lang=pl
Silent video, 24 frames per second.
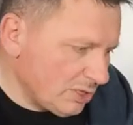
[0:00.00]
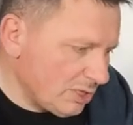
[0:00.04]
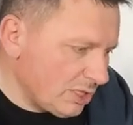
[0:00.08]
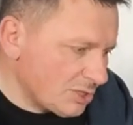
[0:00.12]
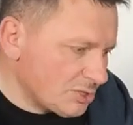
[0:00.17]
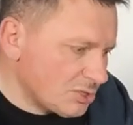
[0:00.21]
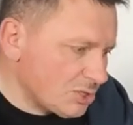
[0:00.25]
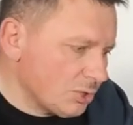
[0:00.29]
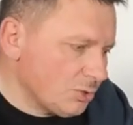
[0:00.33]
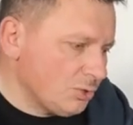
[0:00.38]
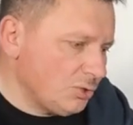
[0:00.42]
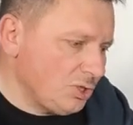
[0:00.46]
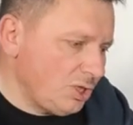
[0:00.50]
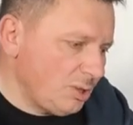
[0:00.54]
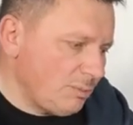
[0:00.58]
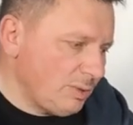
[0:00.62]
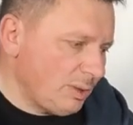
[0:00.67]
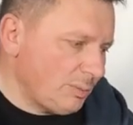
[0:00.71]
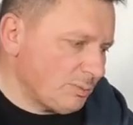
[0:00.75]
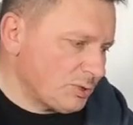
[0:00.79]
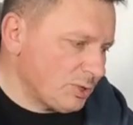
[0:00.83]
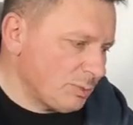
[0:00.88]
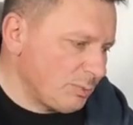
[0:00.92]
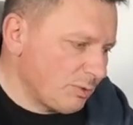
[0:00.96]
dlaczego nie
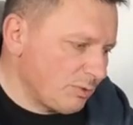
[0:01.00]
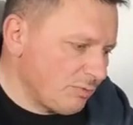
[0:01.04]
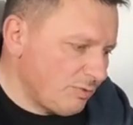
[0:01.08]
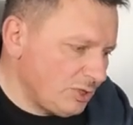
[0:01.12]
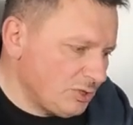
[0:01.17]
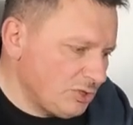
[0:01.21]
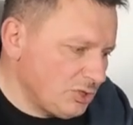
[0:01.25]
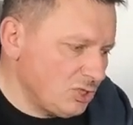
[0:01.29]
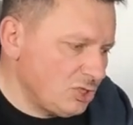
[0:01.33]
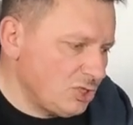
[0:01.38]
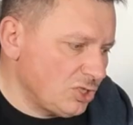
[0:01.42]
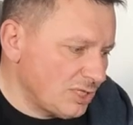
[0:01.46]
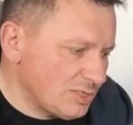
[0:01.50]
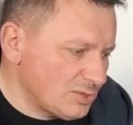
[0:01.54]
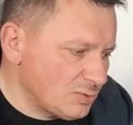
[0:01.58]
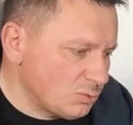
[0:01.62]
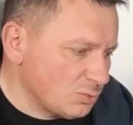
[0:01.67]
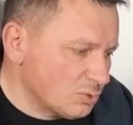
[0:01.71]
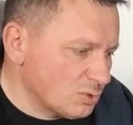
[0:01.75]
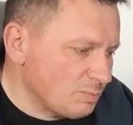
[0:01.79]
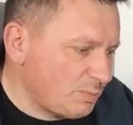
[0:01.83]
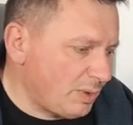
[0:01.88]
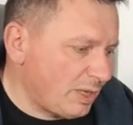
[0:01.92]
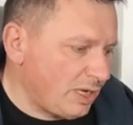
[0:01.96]
mam przeprowadzić
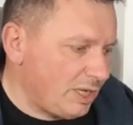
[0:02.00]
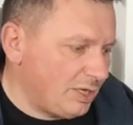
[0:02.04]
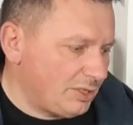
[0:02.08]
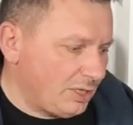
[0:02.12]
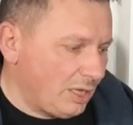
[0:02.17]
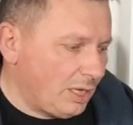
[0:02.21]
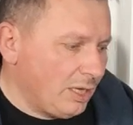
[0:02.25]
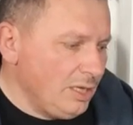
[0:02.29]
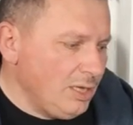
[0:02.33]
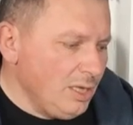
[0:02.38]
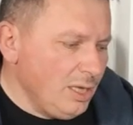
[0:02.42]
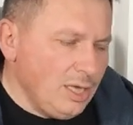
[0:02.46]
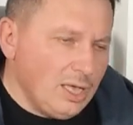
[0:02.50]
testu spalania.